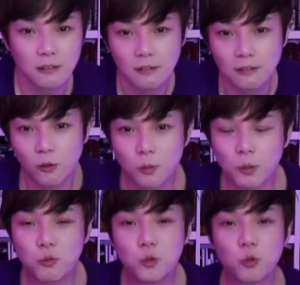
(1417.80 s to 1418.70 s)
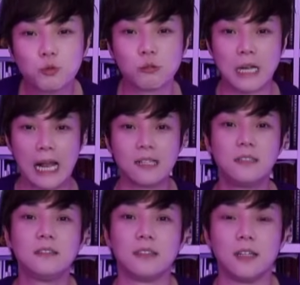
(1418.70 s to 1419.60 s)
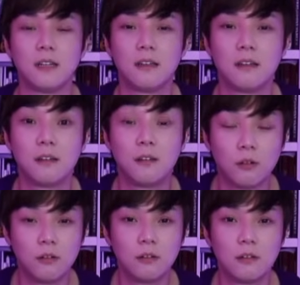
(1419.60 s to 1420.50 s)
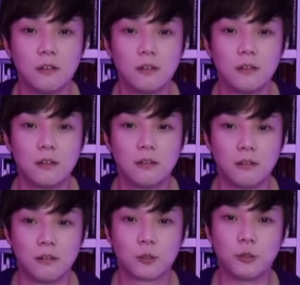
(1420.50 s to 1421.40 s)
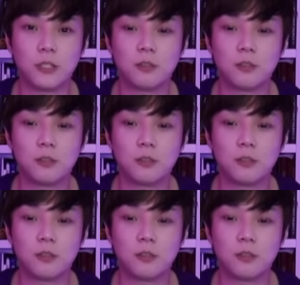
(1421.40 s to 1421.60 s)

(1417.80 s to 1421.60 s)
여러분 뒤통수를 갈기는 어, 그리고 이,